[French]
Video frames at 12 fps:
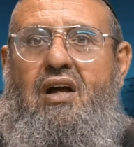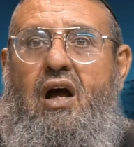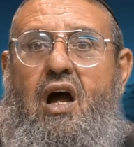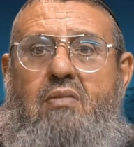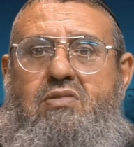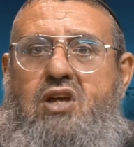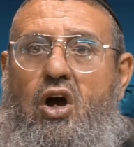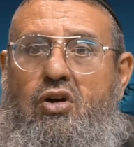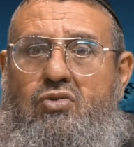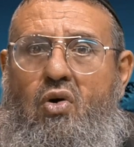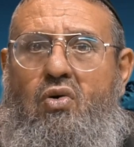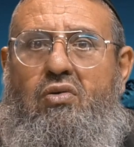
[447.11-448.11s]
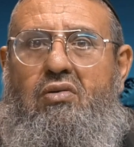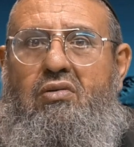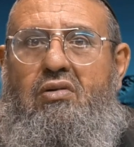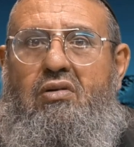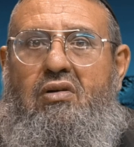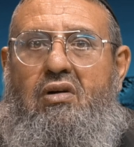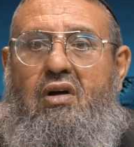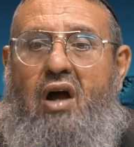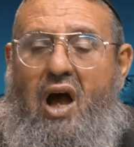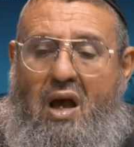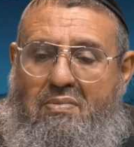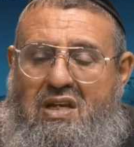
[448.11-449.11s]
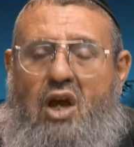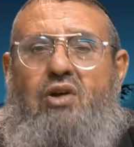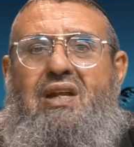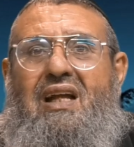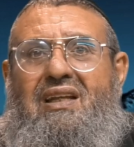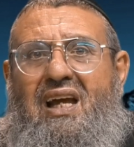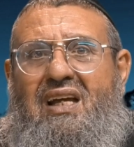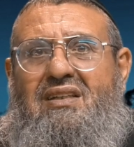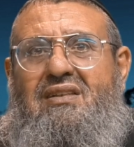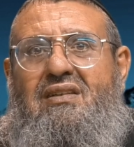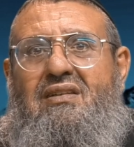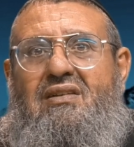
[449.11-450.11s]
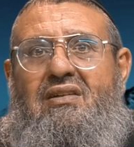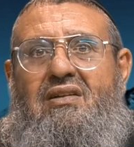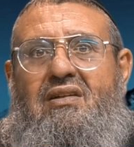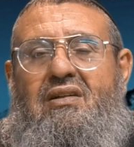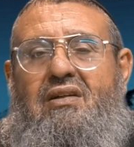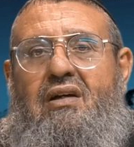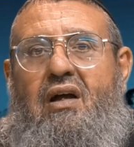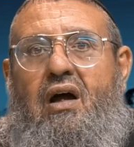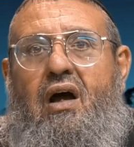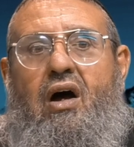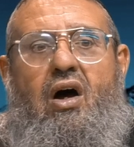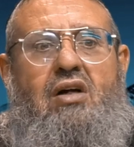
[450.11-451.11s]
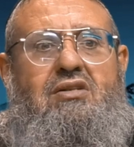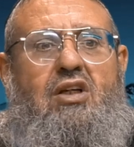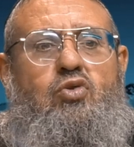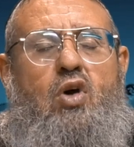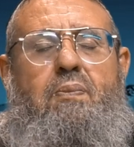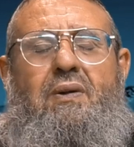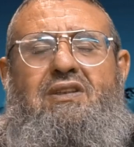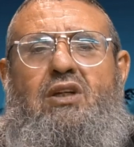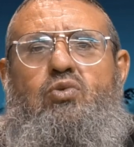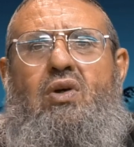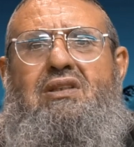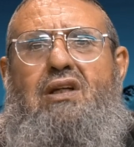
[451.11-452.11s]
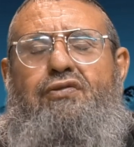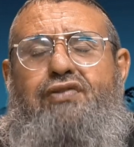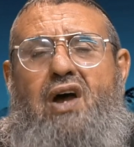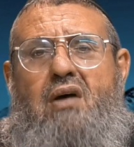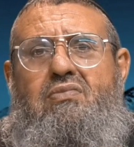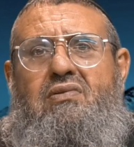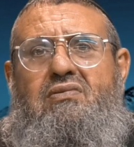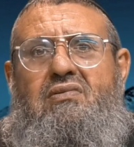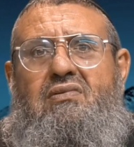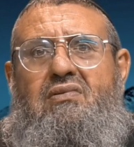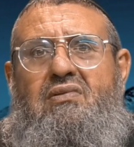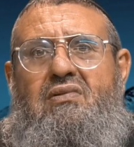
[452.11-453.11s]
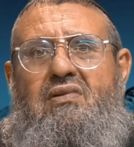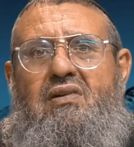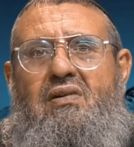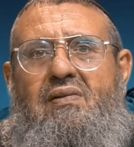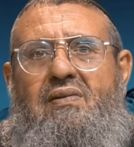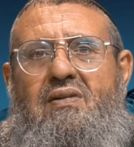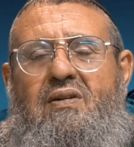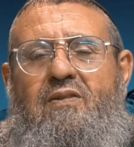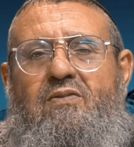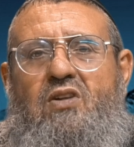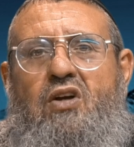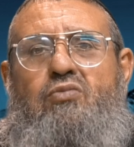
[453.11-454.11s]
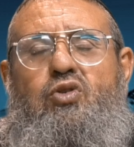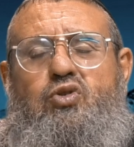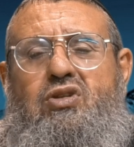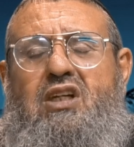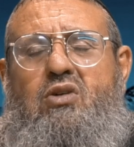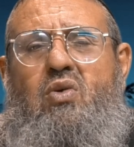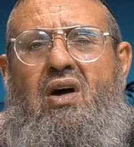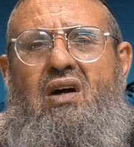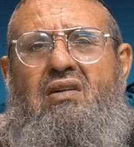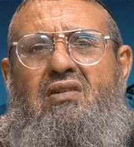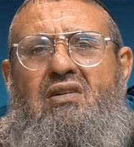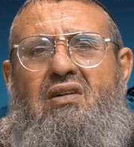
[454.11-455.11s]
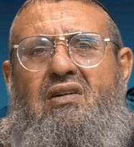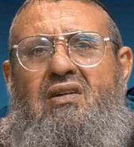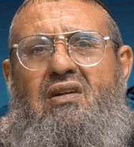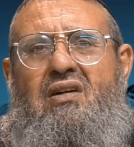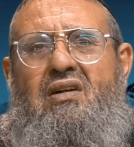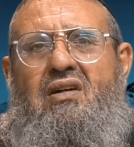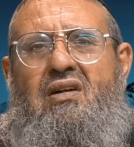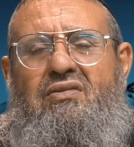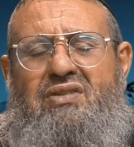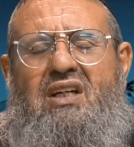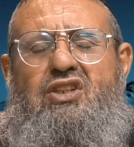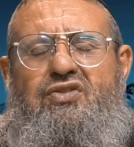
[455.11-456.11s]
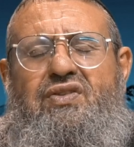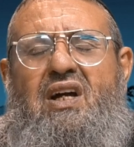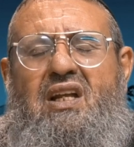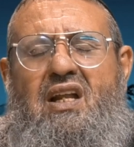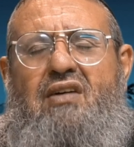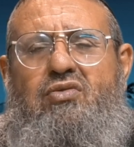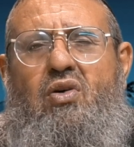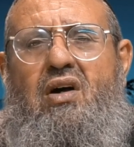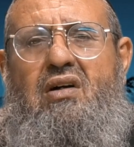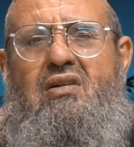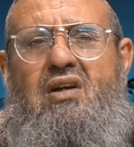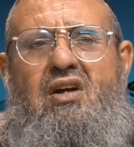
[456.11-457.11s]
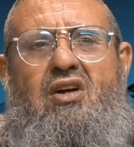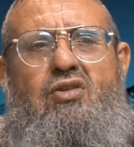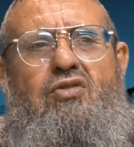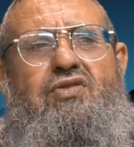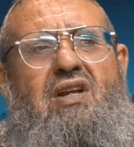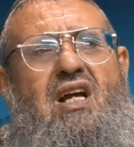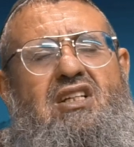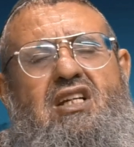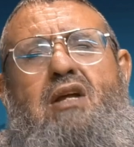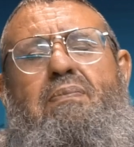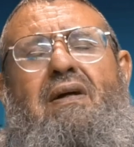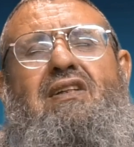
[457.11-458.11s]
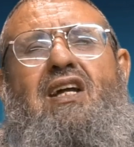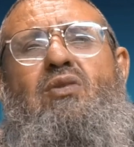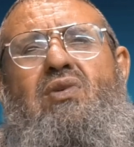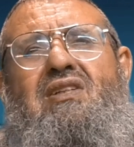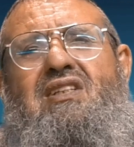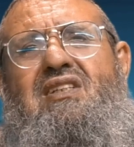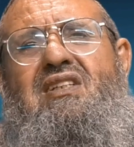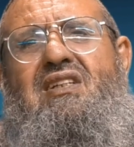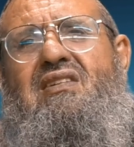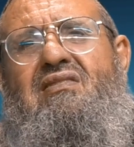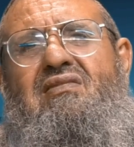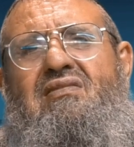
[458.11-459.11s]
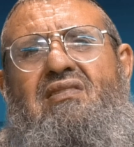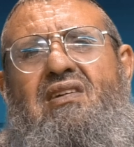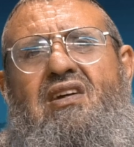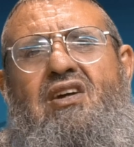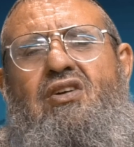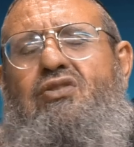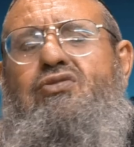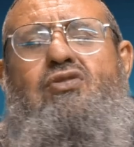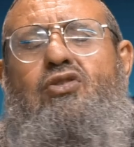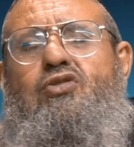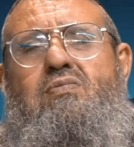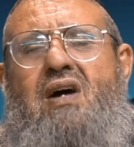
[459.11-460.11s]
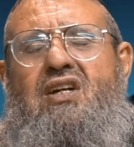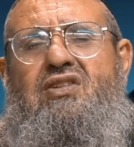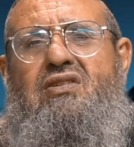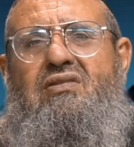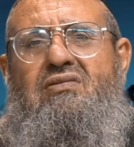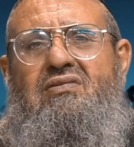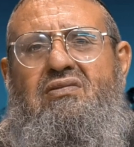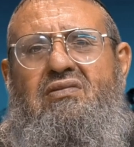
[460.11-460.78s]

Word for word: Ah, mais il y a un nom. Ah, mais il y a une adresse. Ah, oh, ça doit pas, ça doit être sa femme. Mais tu sais quoi? Viens, je vais aller la voir. Le village, il n'est pas très loin d'ici. Une heure de marche.